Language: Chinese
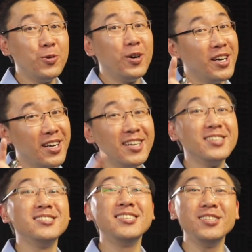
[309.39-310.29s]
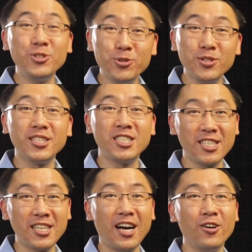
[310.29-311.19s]
以我很清楚的
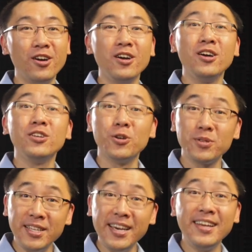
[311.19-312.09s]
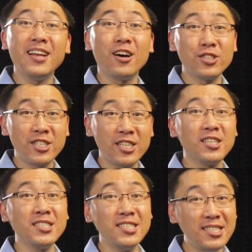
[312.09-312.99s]
知道，有电脑
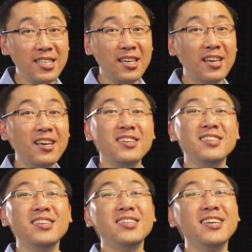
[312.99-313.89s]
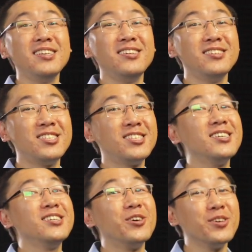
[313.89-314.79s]
程序，一定
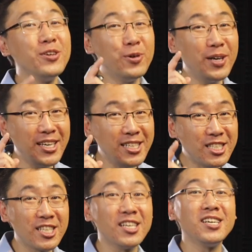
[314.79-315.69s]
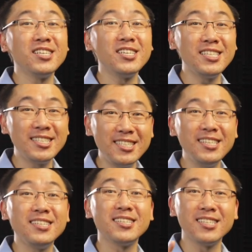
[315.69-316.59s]
是有一会程
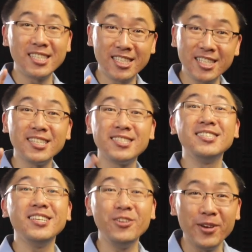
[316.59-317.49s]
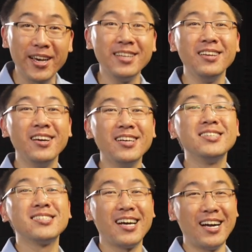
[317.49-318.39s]
序的设计员
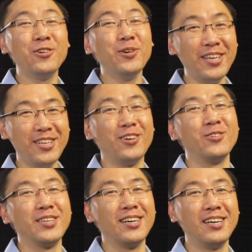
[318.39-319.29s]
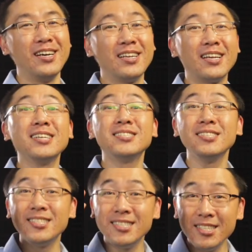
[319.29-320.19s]
才会有的，来
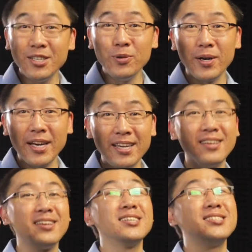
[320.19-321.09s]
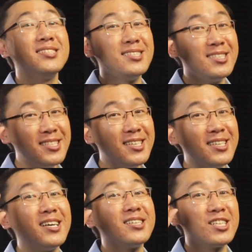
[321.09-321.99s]
自思维，来自智
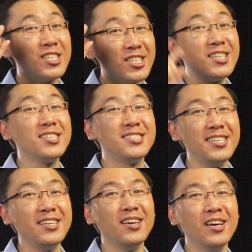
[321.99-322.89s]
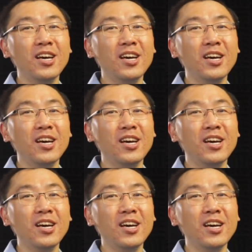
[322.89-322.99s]
能的设计。